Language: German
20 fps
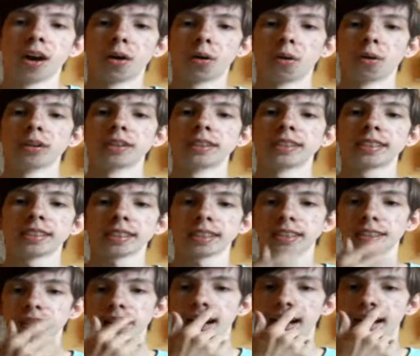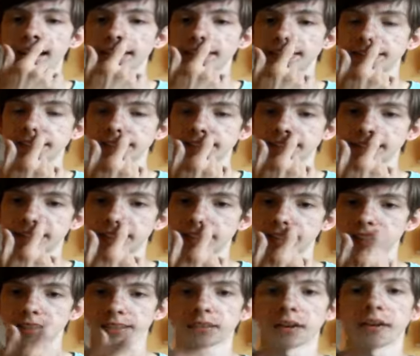und äh, halt
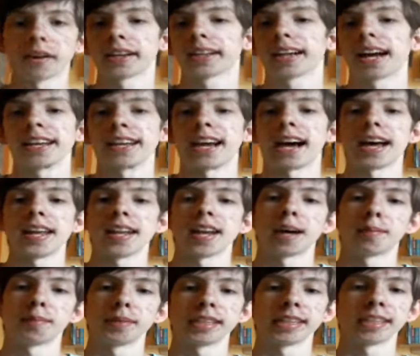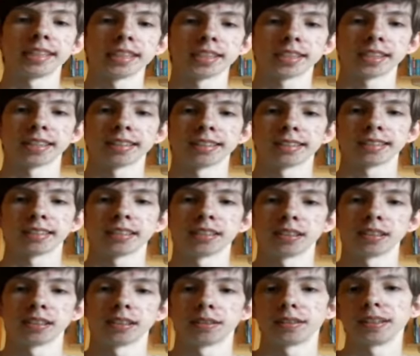dieser neue Kanalname, den ich jetzt
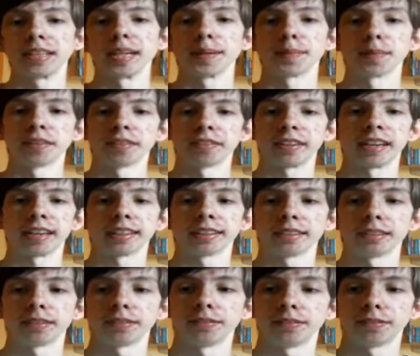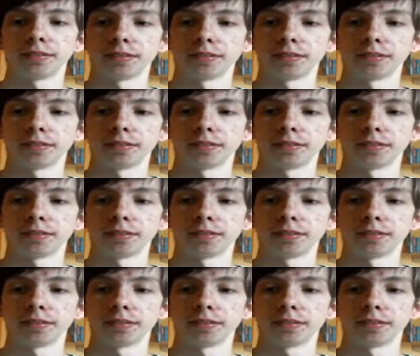äh, nehmen werde.